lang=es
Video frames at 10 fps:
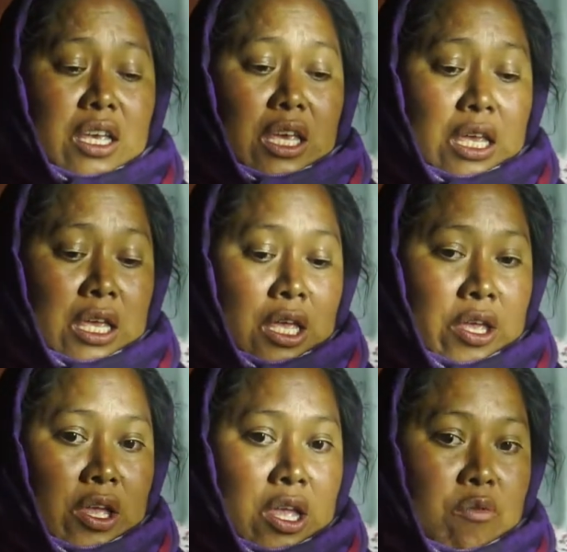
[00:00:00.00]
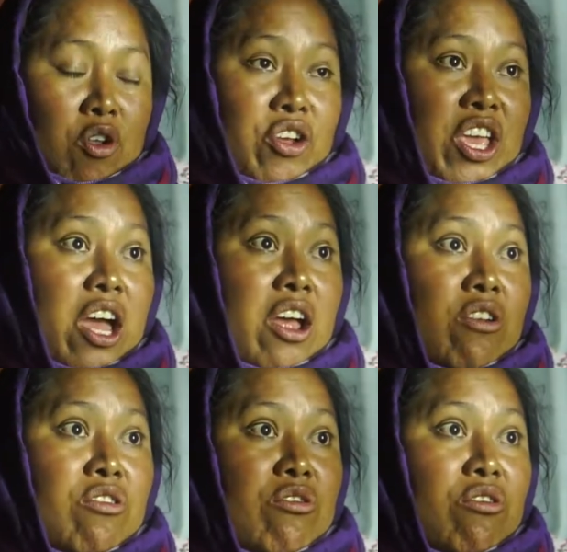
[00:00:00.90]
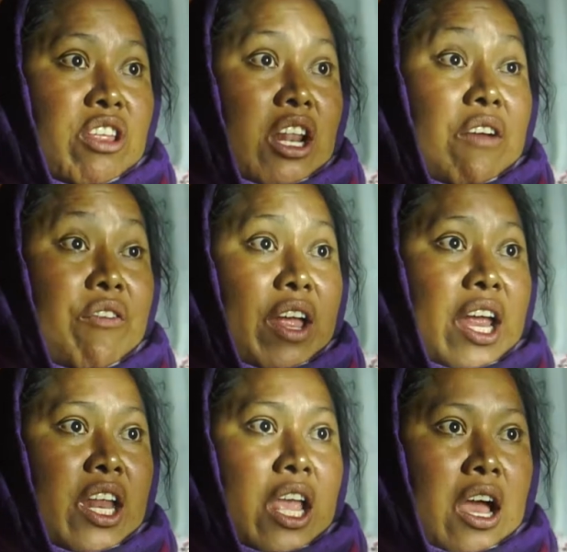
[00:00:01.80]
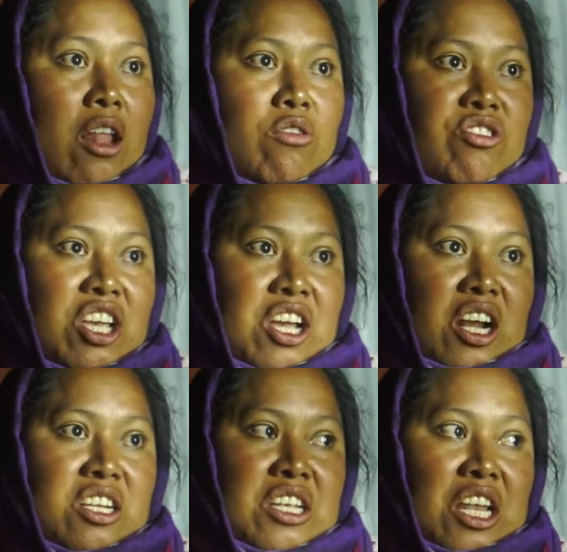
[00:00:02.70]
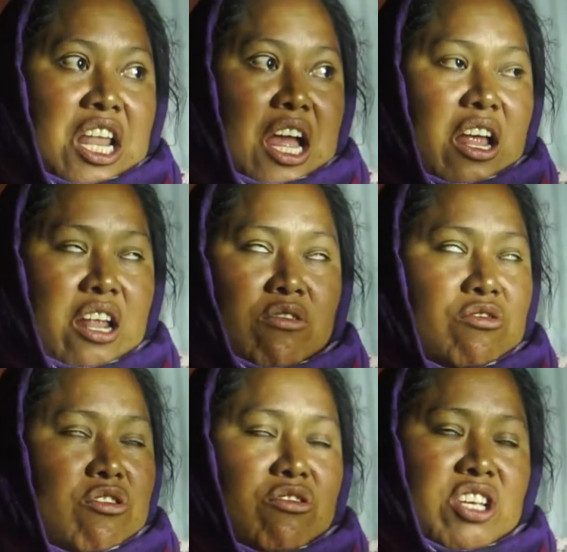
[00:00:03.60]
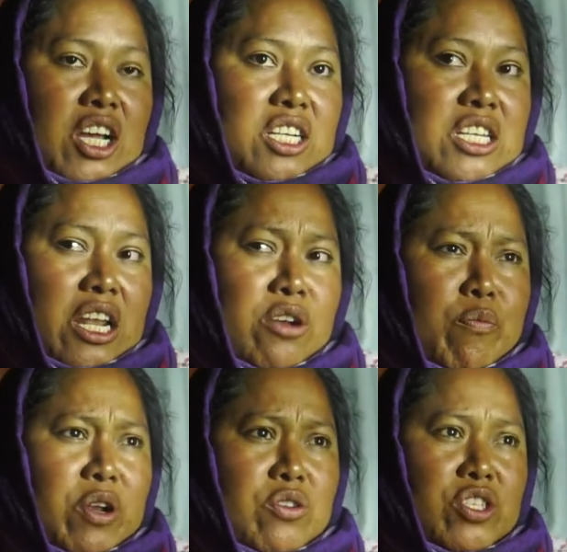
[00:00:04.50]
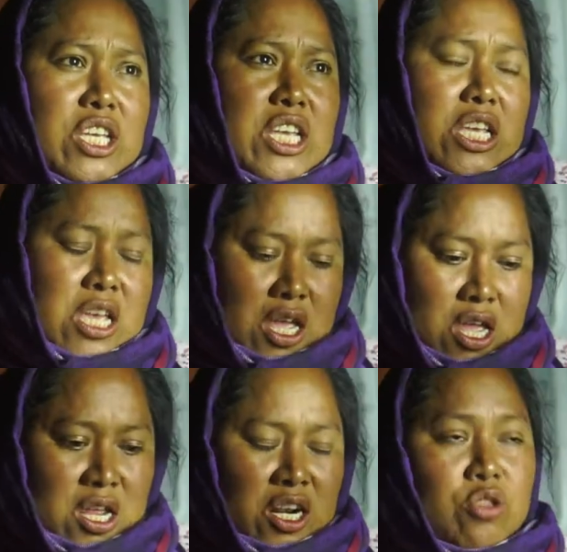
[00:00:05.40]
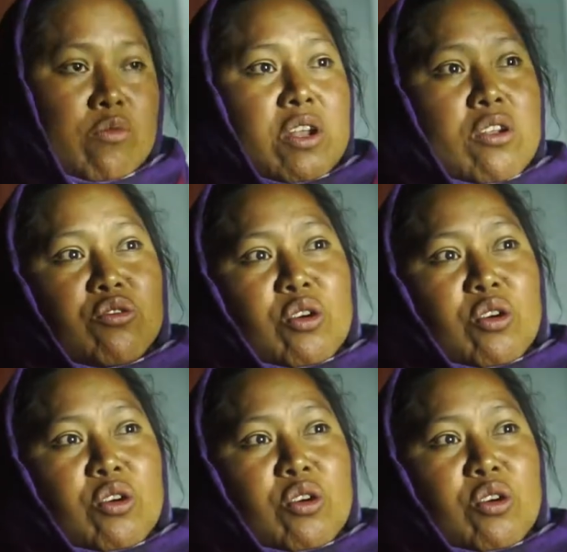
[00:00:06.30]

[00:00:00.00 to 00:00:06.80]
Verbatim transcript: y bloquearon lo de la feria, los encarcelaron, ah, no, no los encarcelaron, pero sí retuvieron los